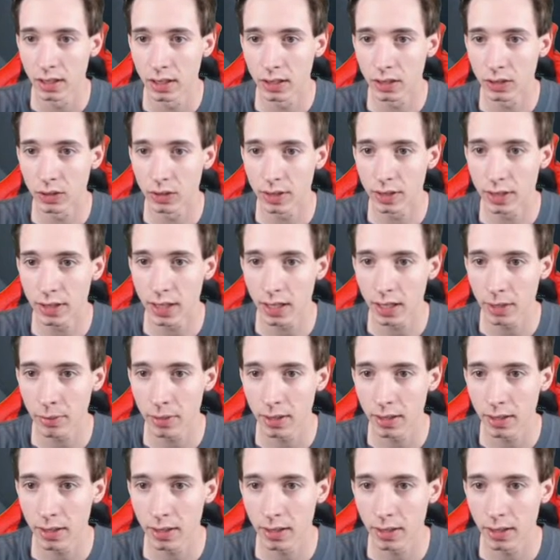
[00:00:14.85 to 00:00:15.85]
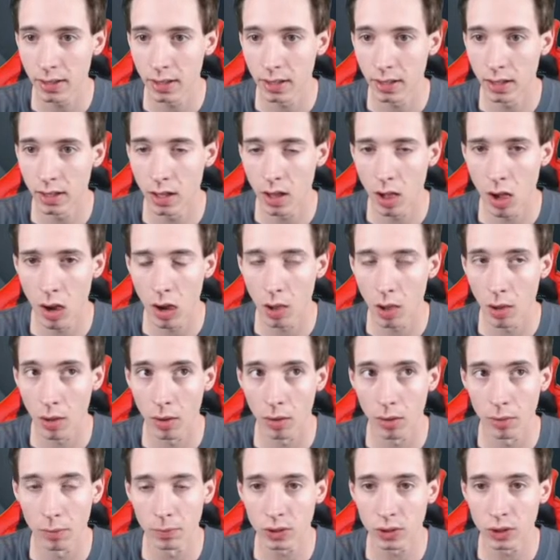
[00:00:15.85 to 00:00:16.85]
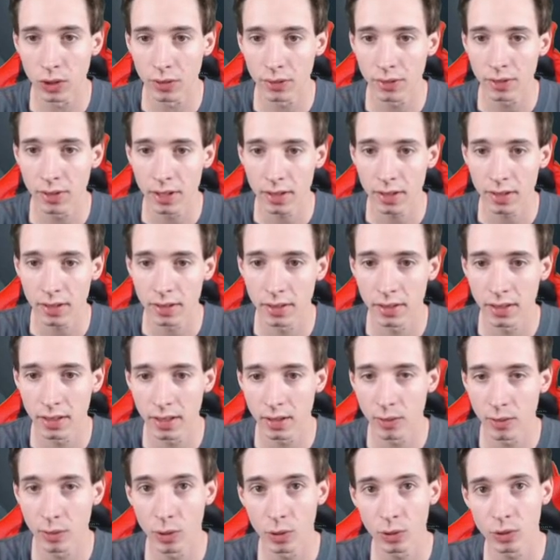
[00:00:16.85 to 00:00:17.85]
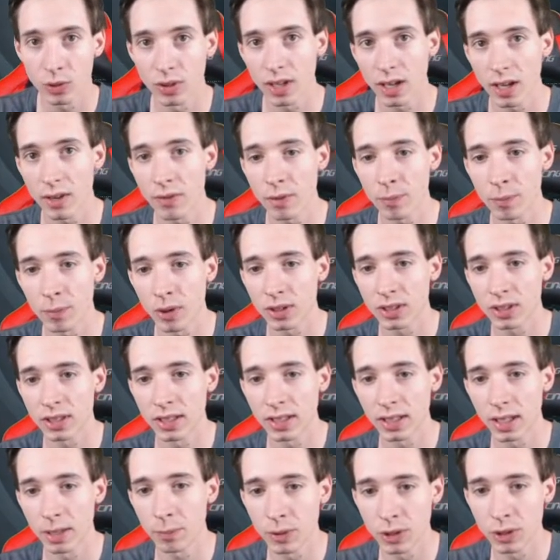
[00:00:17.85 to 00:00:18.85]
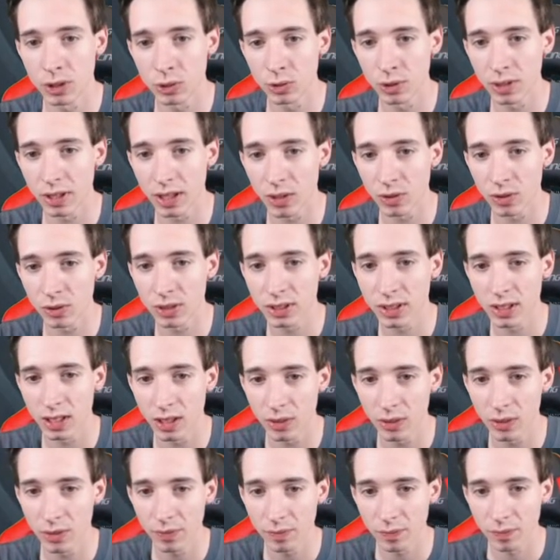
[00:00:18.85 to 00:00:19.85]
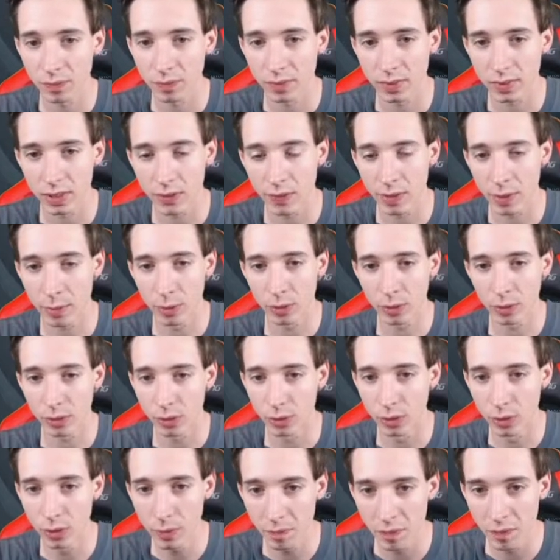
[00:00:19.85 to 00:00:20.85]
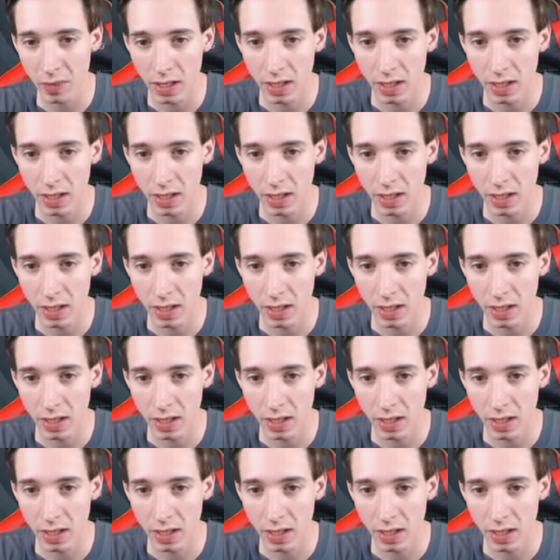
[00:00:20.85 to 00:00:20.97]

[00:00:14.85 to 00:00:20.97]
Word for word: So, ich habe äh, am Sonntag eine Road to Knife Unboxing Episode rausgehauen, 2.0,